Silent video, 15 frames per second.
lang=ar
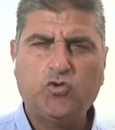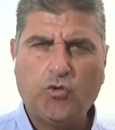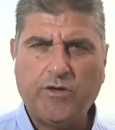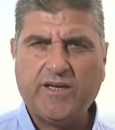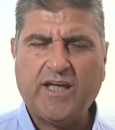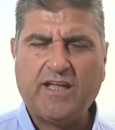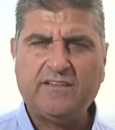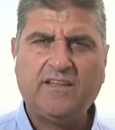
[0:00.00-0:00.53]

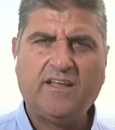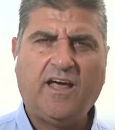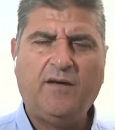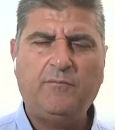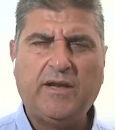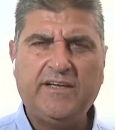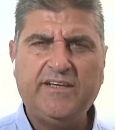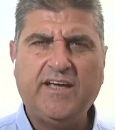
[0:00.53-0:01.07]
تركت
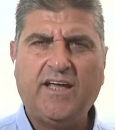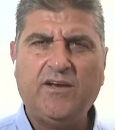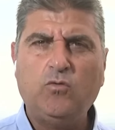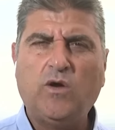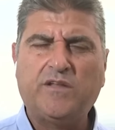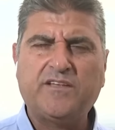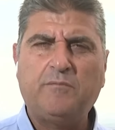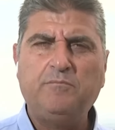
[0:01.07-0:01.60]
عمليا
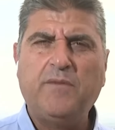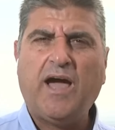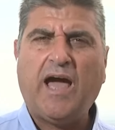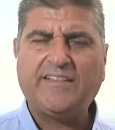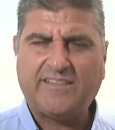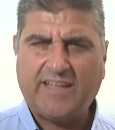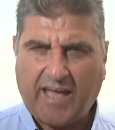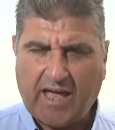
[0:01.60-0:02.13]
وتم
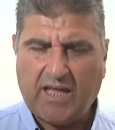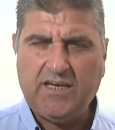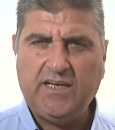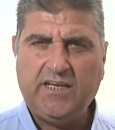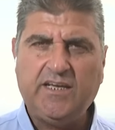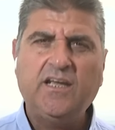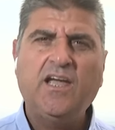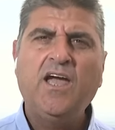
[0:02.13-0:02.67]

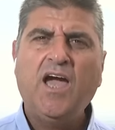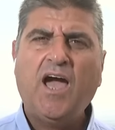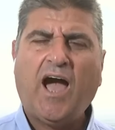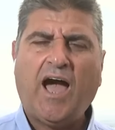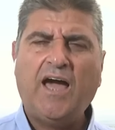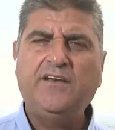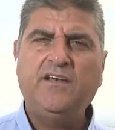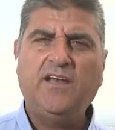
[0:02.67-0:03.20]
التخلي
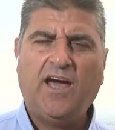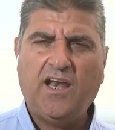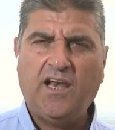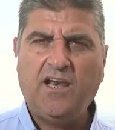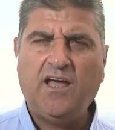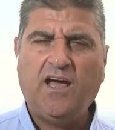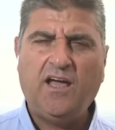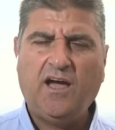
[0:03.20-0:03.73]
عن
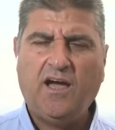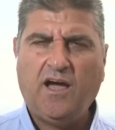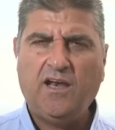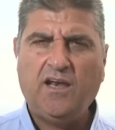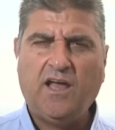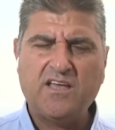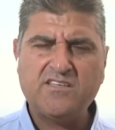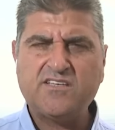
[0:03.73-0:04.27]
آه،
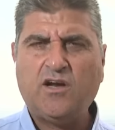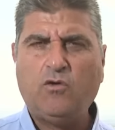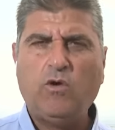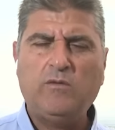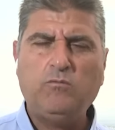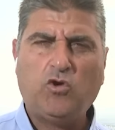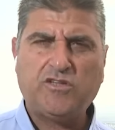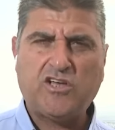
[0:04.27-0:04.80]
الأسرى
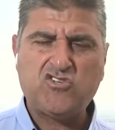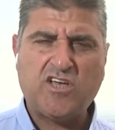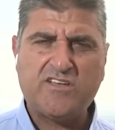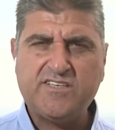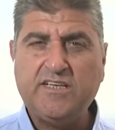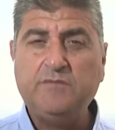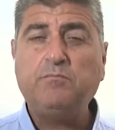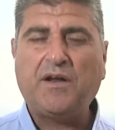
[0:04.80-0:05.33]

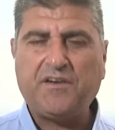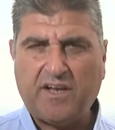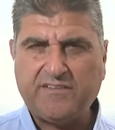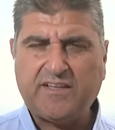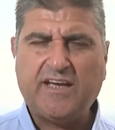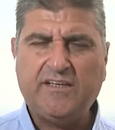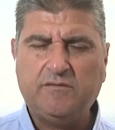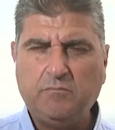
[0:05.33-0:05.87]
والمحتجزين
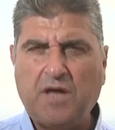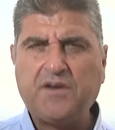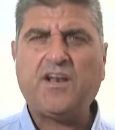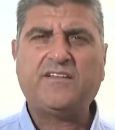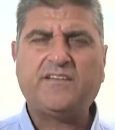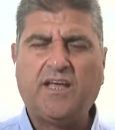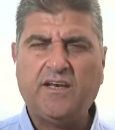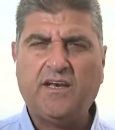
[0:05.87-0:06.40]
مرتين
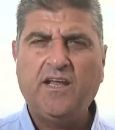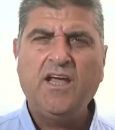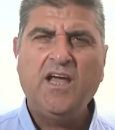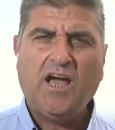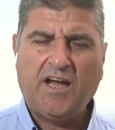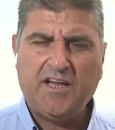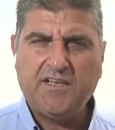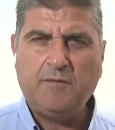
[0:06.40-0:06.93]
مرة
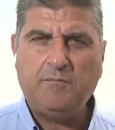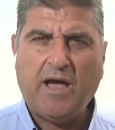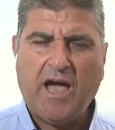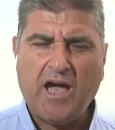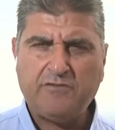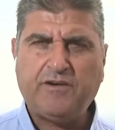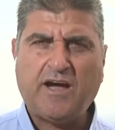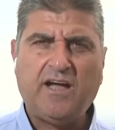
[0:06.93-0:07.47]
عندما
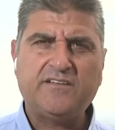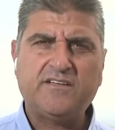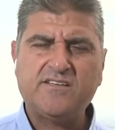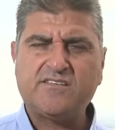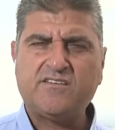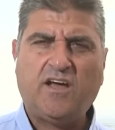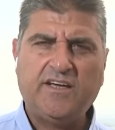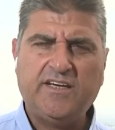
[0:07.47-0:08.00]
أخفقت
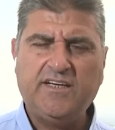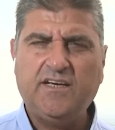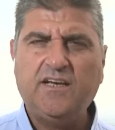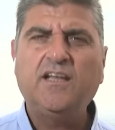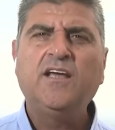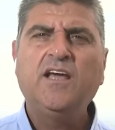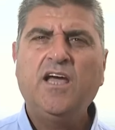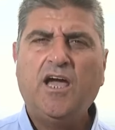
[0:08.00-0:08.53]
إسرائيل
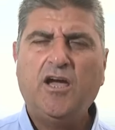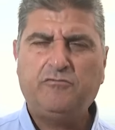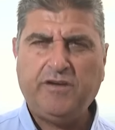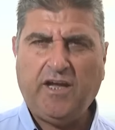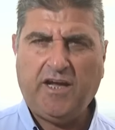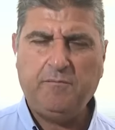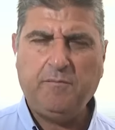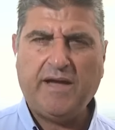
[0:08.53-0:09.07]
آه، في
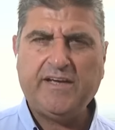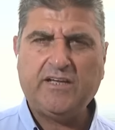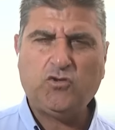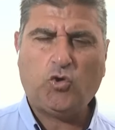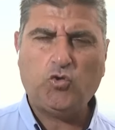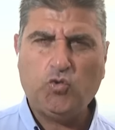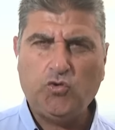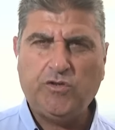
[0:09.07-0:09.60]
حماية
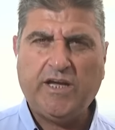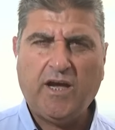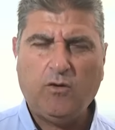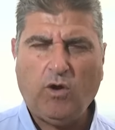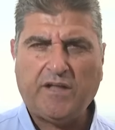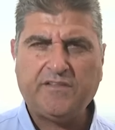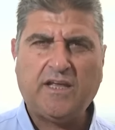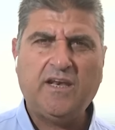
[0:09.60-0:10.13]
حدودها
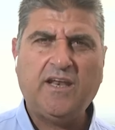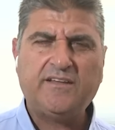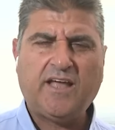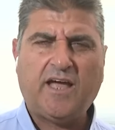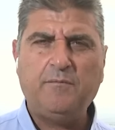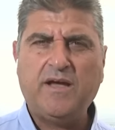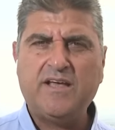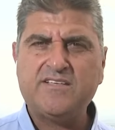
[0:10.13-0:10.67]
واحتلت
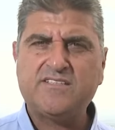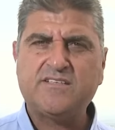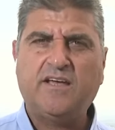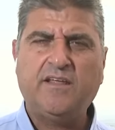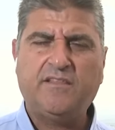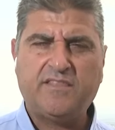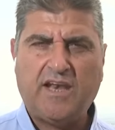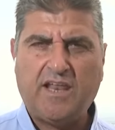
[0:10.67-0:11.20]
حماس
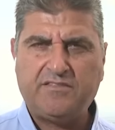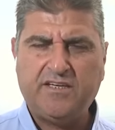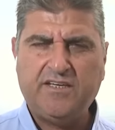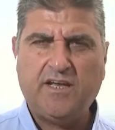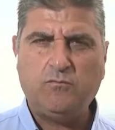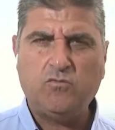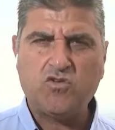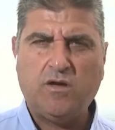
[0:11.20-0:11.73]
30